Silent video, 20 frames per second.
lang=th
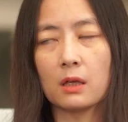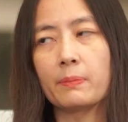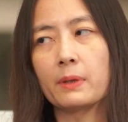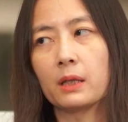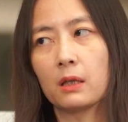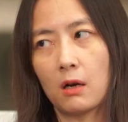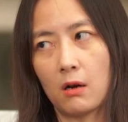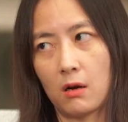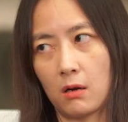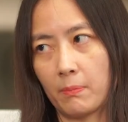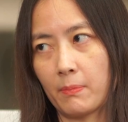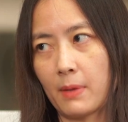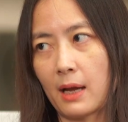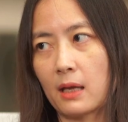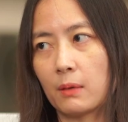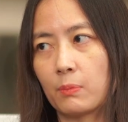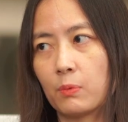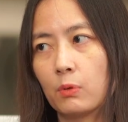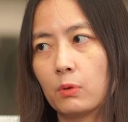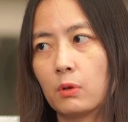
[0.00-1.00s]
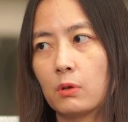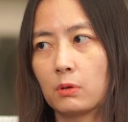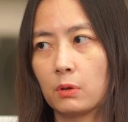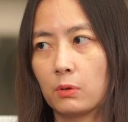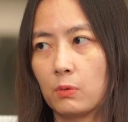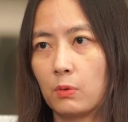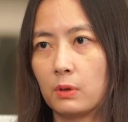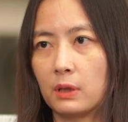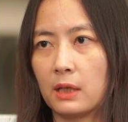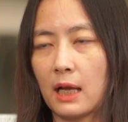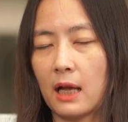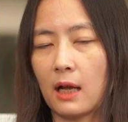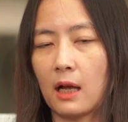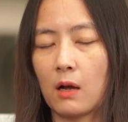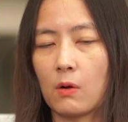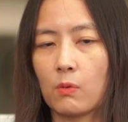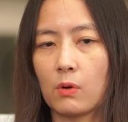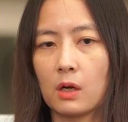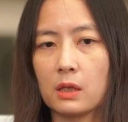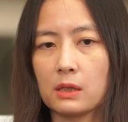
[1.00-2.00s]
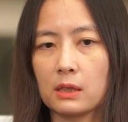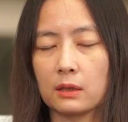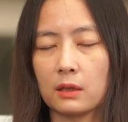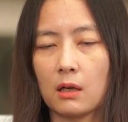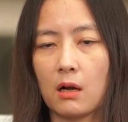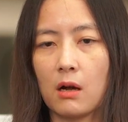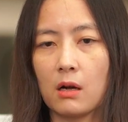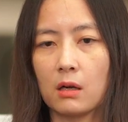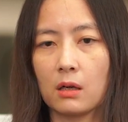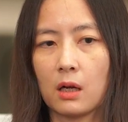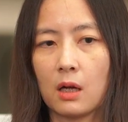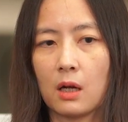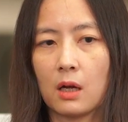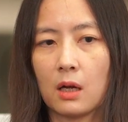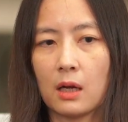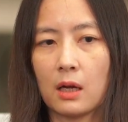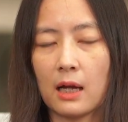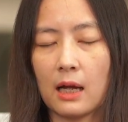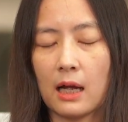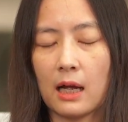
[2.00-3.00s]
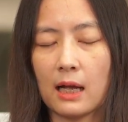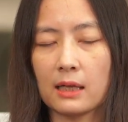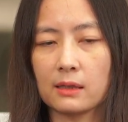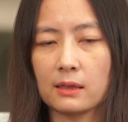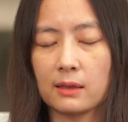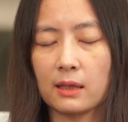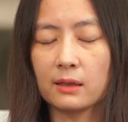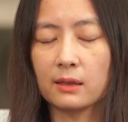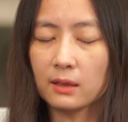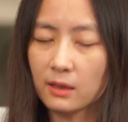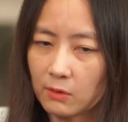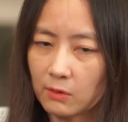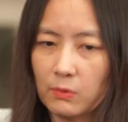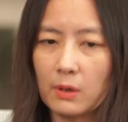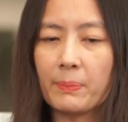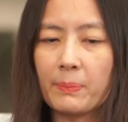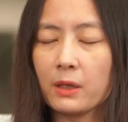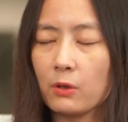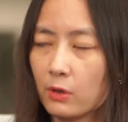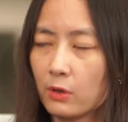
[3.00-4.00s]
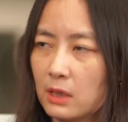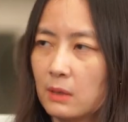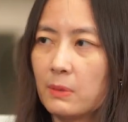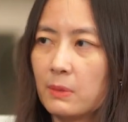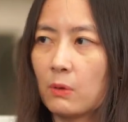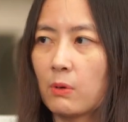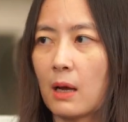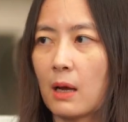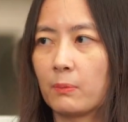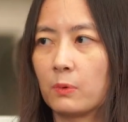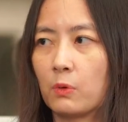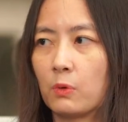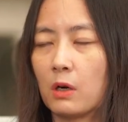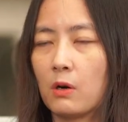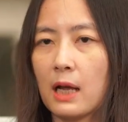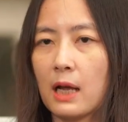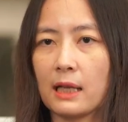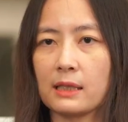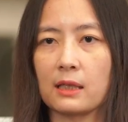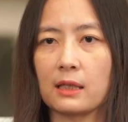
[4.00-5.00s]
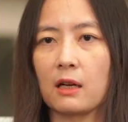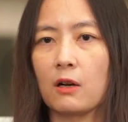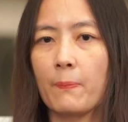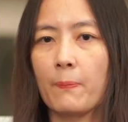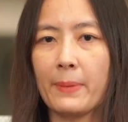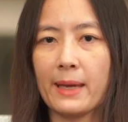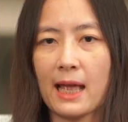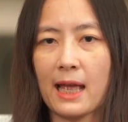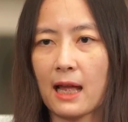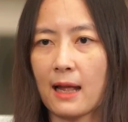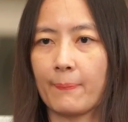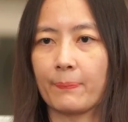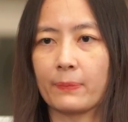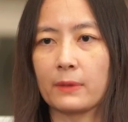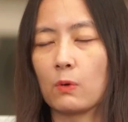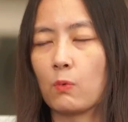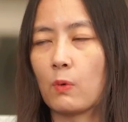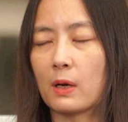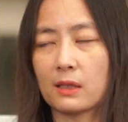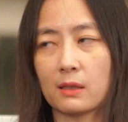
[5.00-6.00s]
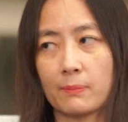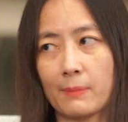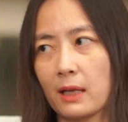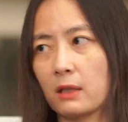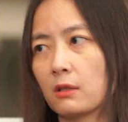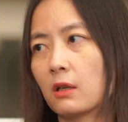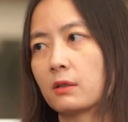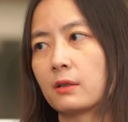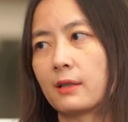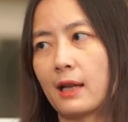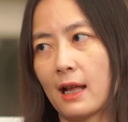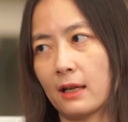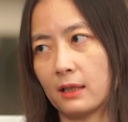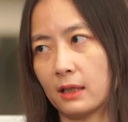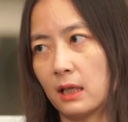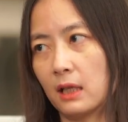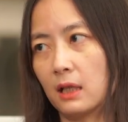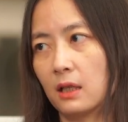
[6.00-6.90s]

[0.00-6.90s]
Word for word: ก็เป็นของใหม่ ผู้ลงทุนเนี่ยเขาก็จะต้องถ้าเกิดว่าเป็นคนที่มีความรู้เขาอาจจะเข้าไปอ่านตัวสมาร์ทคอนแท็กได้